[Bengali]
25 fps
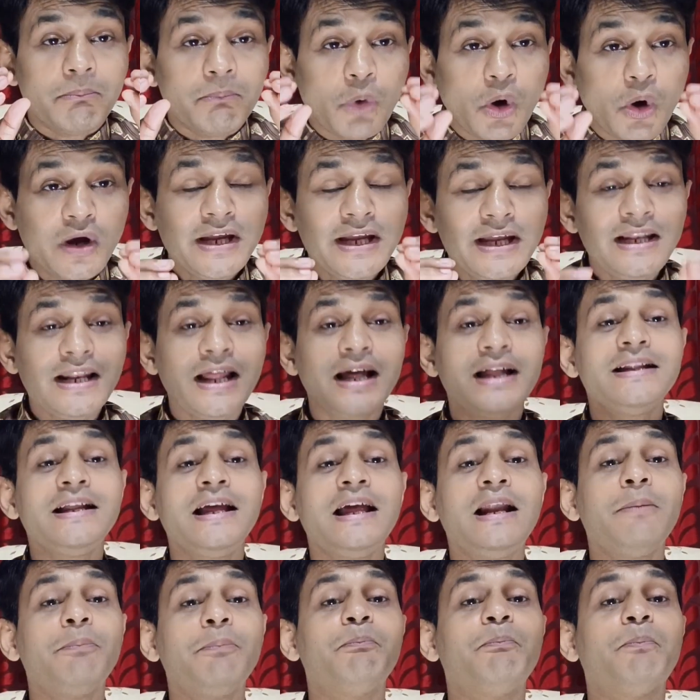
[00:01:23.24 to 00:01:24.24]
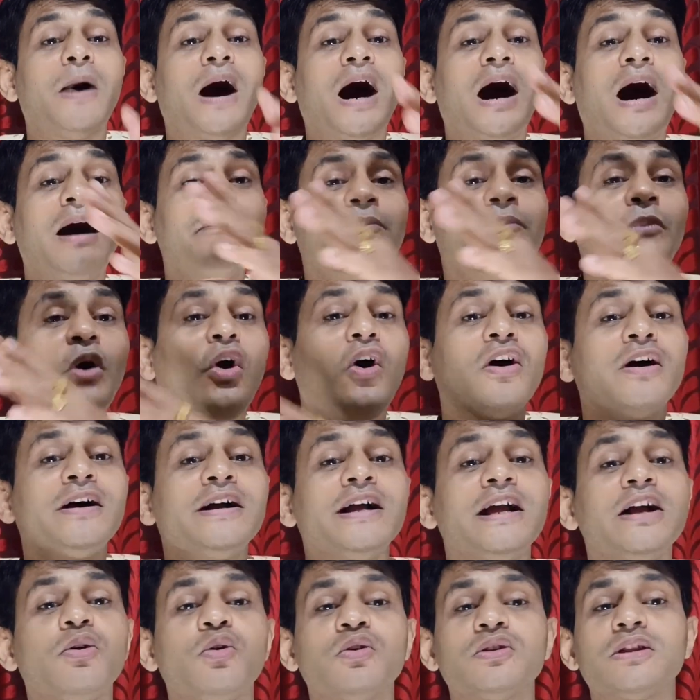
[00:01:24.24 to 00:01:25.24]
মহিলাদের বাম
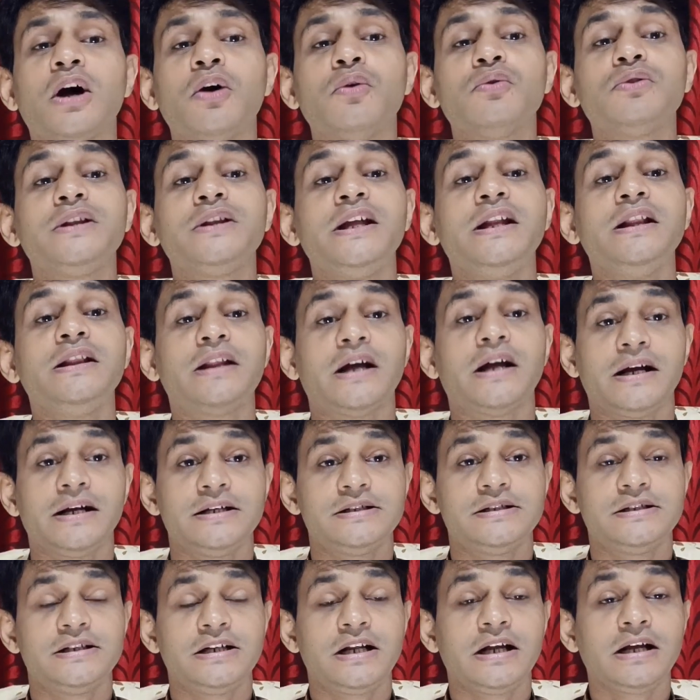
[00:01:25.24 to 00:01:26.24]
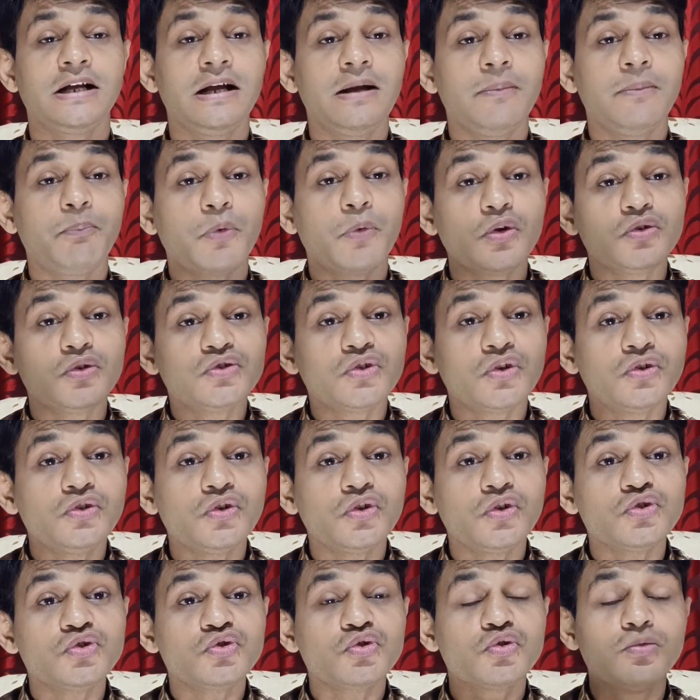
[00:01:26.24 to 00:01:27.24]
অঙ্গে কোথাও তিল থাকে সেটাকে
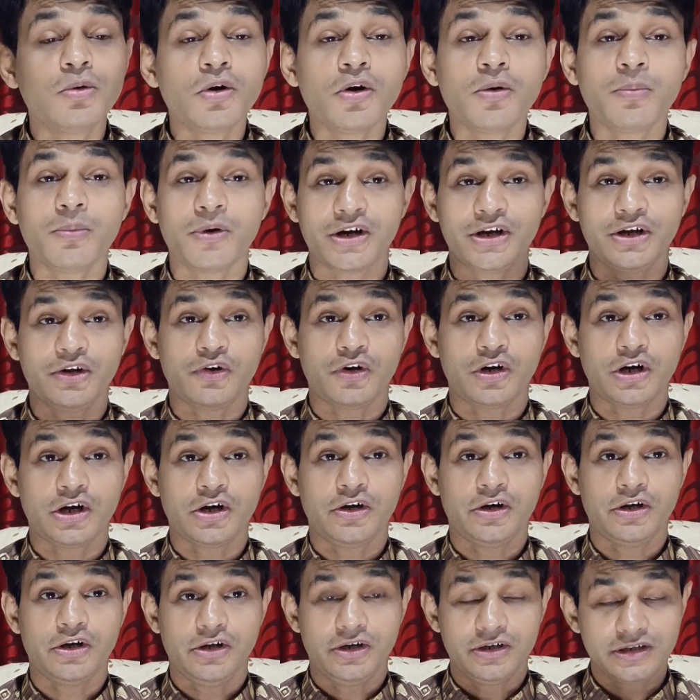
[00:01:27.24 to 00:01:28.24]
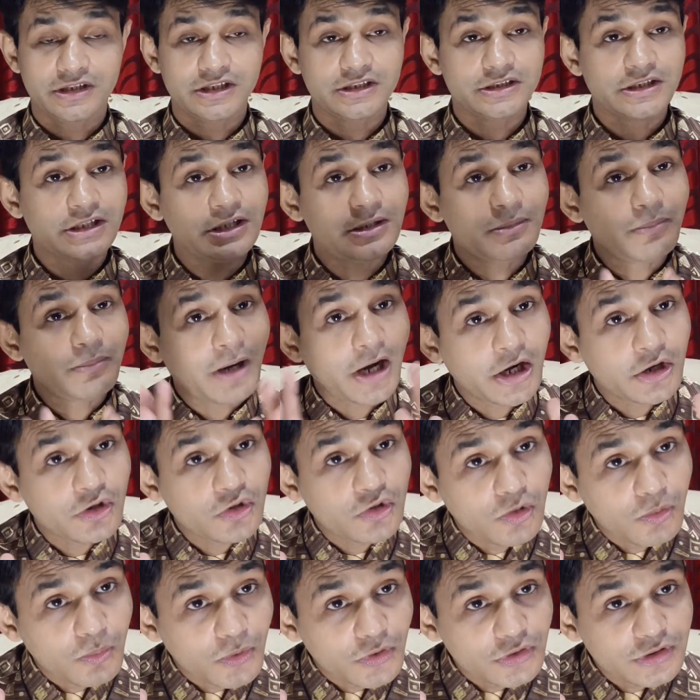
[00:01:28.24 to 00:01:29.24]
প্রচণ্ড শুভ মনে করা হয় অর্থাৎ তাদের
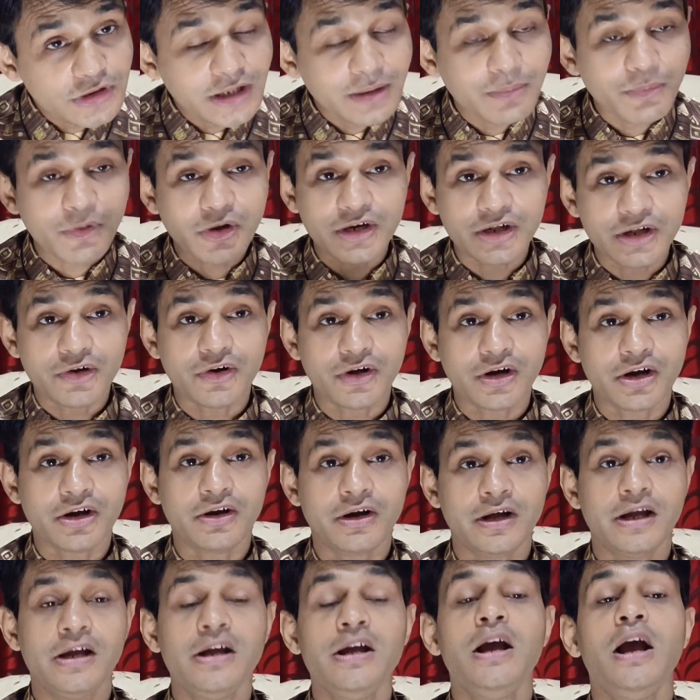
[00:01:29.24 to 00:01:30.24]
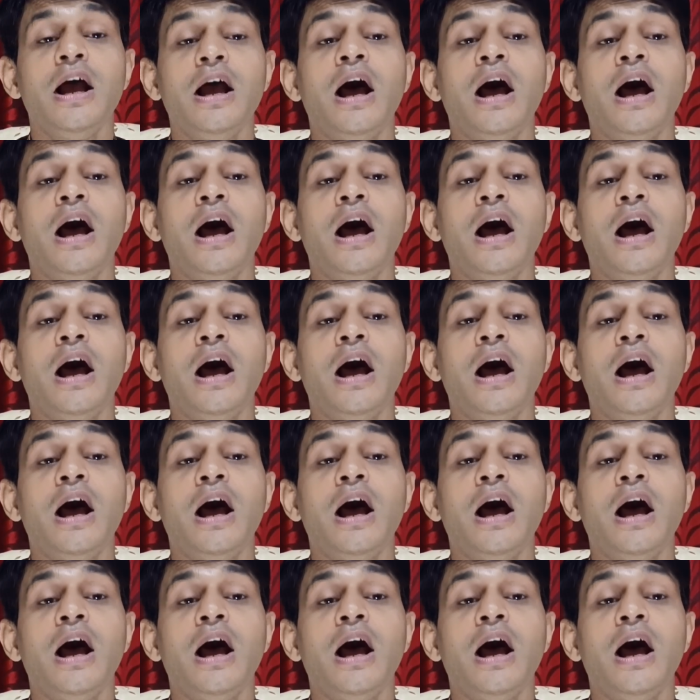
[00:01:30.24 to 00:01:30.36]
ভাগ্যবতী মনে করা হয়